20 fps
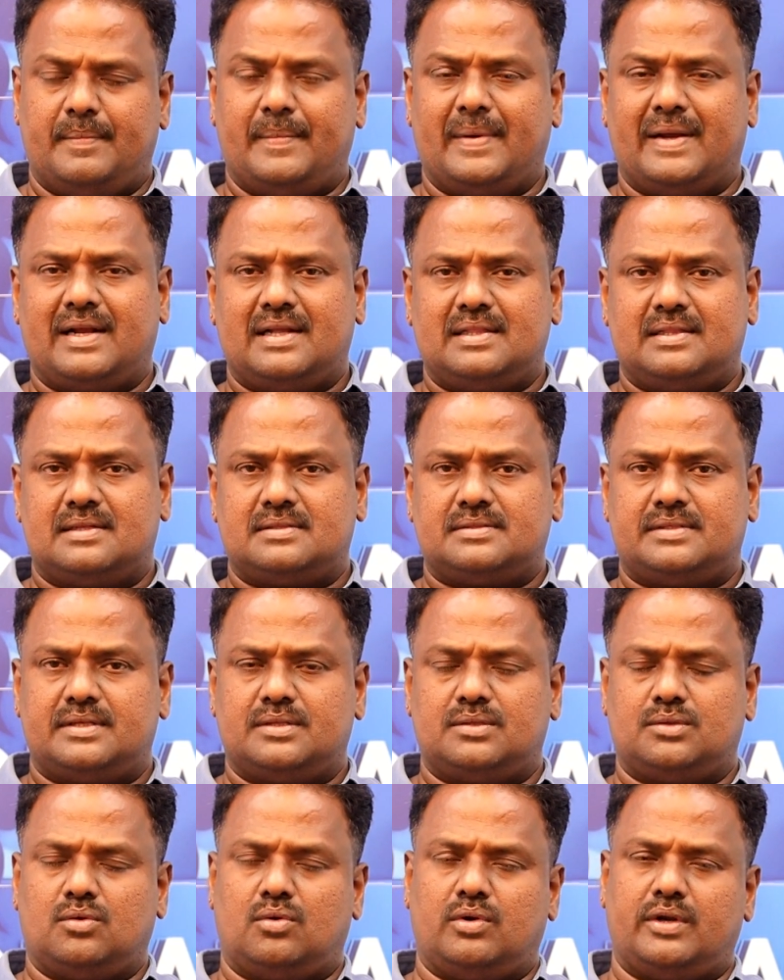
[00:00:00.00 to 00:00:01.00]
மகேந்திர சிங்
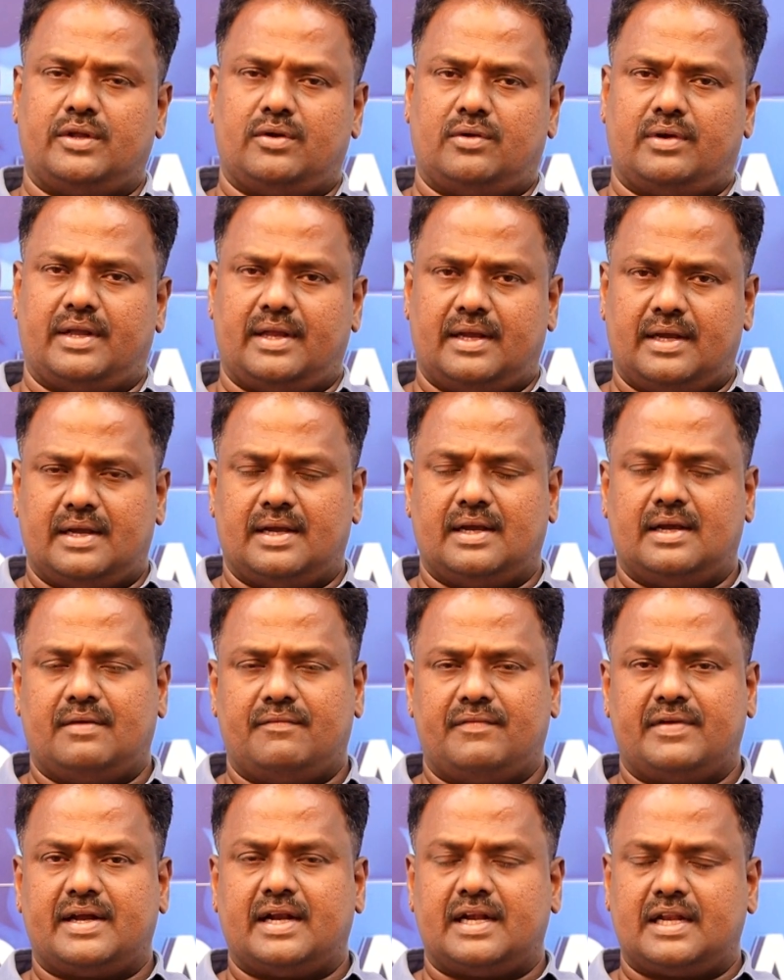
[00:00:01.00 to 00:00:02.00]
தோனியோடைய
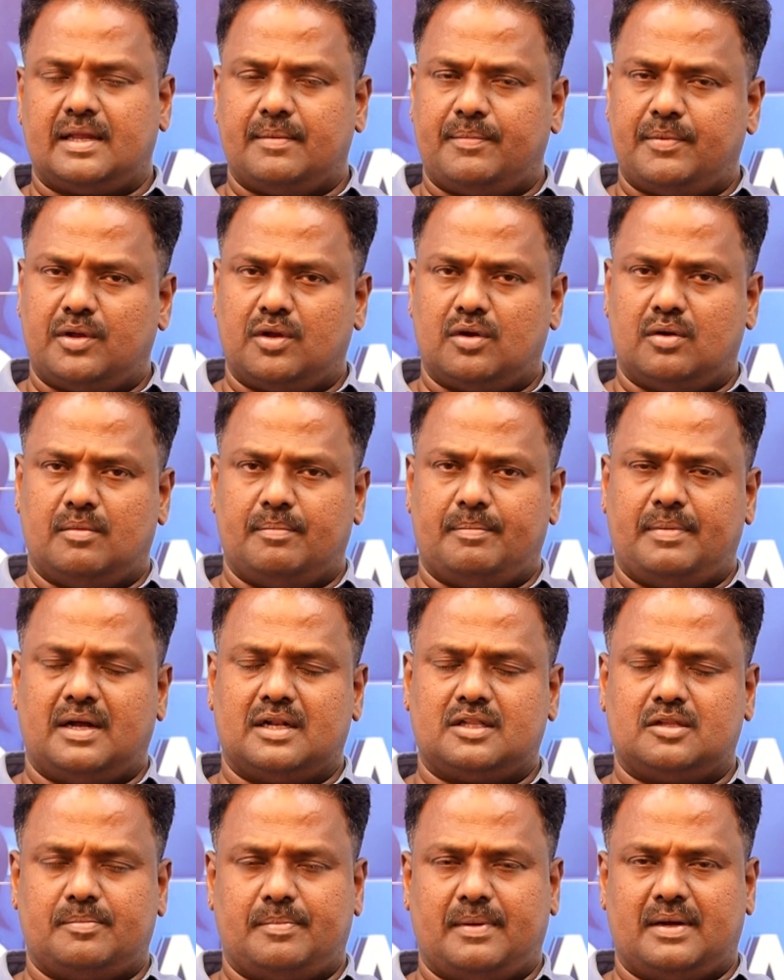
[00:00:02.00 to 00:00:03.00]
விக்கெட் கீப்பிங்கும்
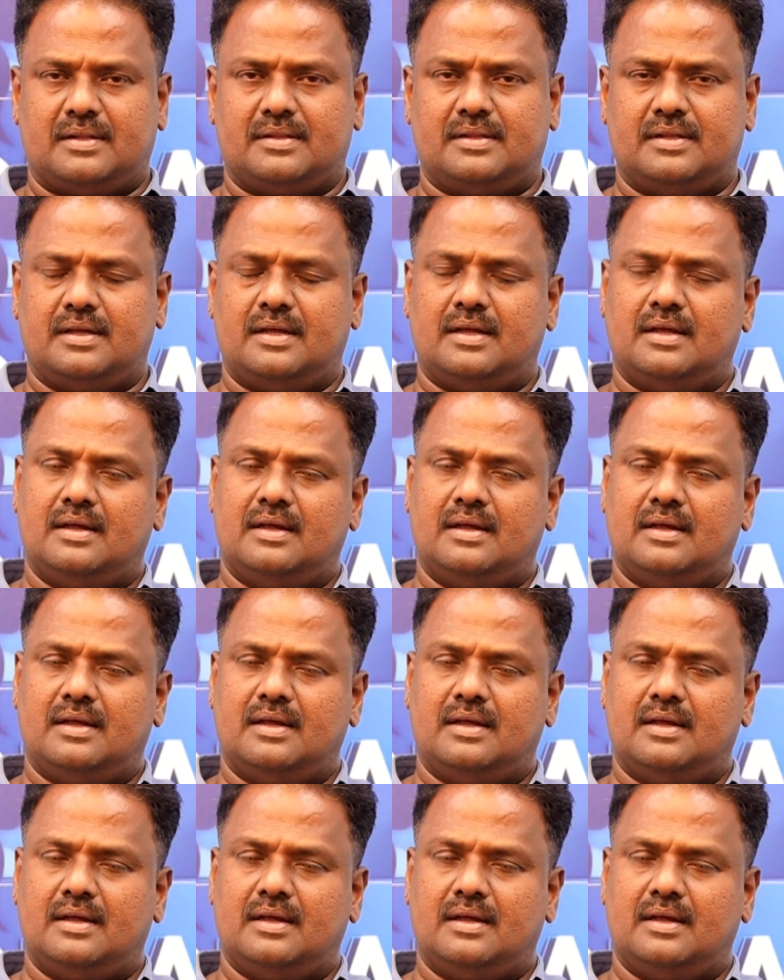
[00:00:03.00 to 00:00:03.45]
பார்த்து பார்த்து